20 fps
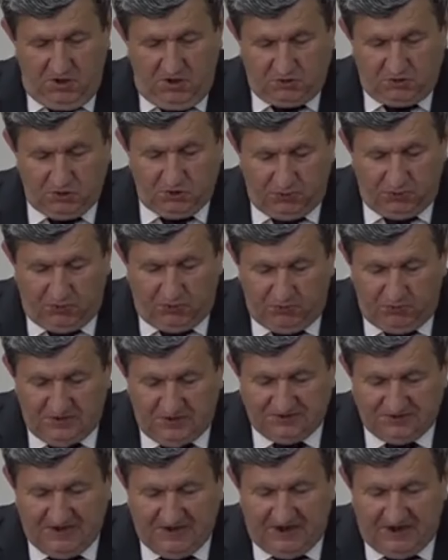Çok büyük bir
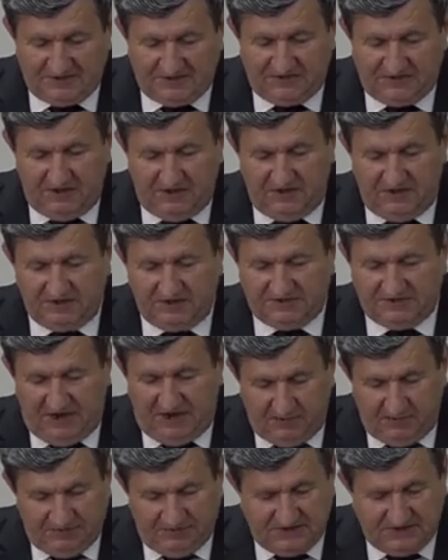sahil şeridine
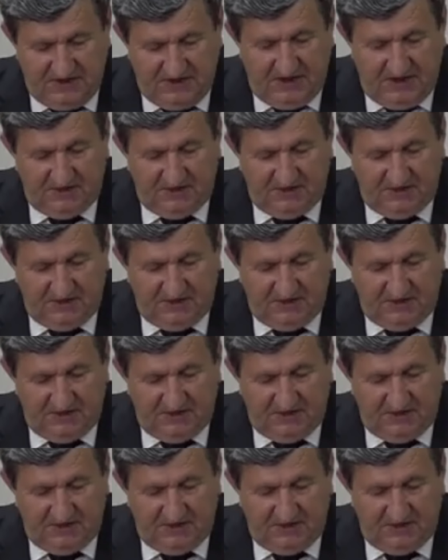sahibiz